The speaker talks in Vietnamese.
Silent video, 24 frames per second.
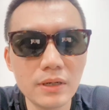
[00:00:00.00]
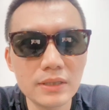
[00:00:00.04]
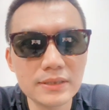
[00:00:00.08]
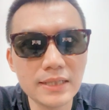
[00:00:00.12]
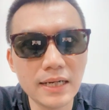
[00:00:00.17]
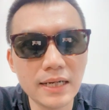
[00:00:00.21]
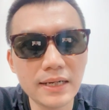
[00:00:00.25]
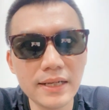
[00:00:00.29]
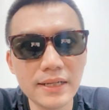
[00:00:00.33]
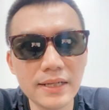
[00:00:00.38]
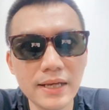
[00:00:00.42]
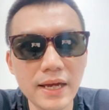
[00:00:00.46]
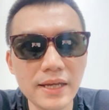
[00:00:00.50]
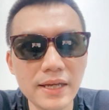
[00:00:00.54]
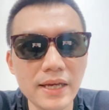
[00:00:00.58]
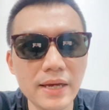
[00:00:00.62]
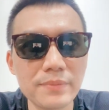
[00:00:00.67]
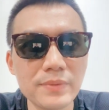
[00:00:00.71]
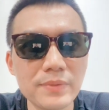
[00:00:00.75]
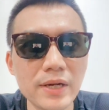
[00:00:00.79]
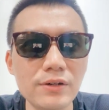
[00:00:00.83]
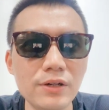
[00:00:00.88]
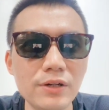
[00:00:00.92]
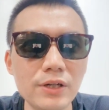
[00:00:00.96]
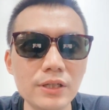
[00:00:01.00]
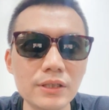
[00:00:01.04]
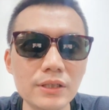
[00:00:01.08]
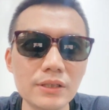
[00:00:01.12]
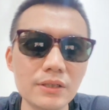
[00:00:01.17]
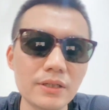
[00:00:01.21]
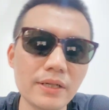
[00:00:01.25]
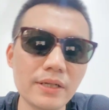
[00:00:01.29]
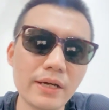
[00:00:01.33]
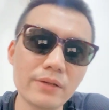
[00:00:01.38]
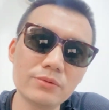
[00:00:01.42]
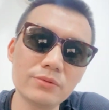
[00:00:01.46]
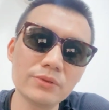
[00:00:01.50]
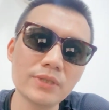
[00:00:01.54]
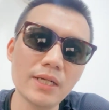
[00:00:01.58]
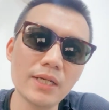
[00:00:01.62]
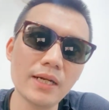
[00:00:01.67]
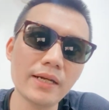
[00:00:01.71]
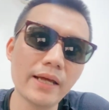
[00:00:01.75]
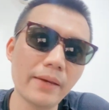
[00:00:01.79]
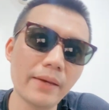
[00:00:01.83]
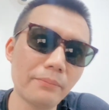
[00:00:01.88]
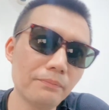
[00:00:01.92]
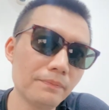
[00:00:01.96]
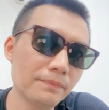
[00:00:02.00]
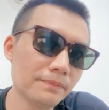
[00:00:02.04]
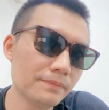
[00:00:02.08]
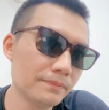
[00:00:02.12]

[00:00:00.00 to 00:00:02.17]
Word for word: Dáng này thì anh em thấy rồi, đeo cũng rất là đẹp.